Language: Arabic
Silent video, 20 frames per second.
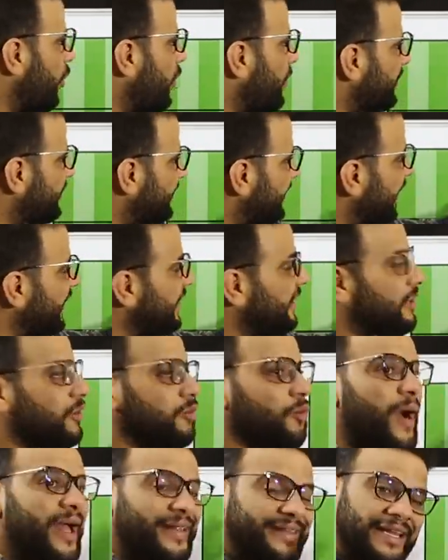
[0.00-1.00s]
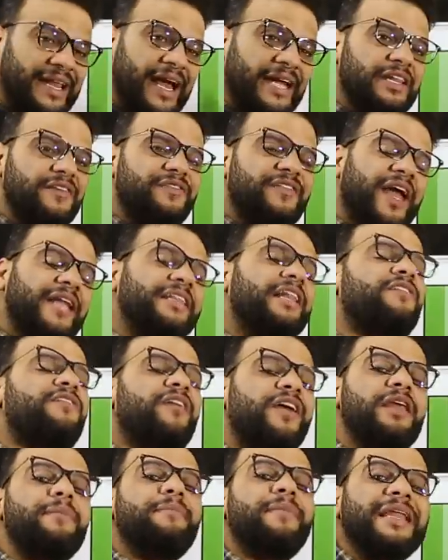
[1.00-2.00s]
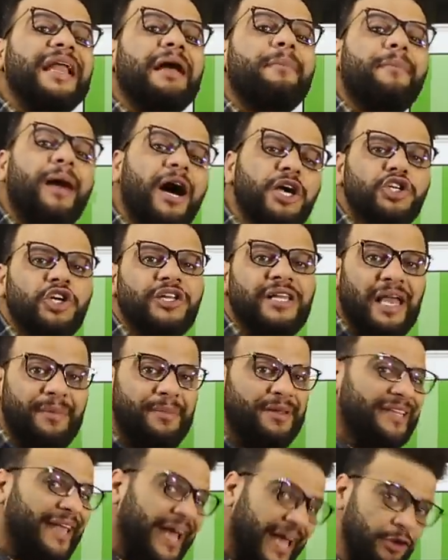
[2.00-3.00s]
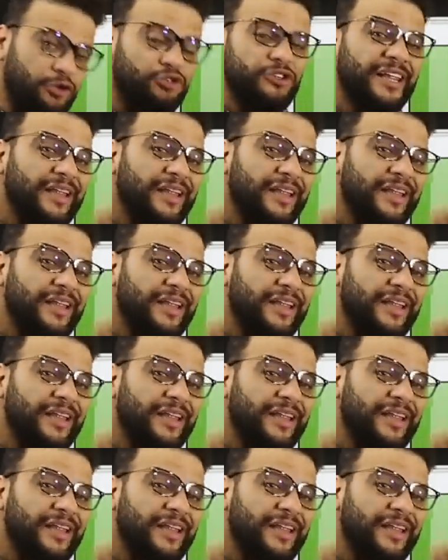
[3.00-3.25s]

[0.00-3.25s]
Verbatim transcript: وبالتالي وقت الهدف كان الفريق بيلعب ب 10 لاعبين تخيلوا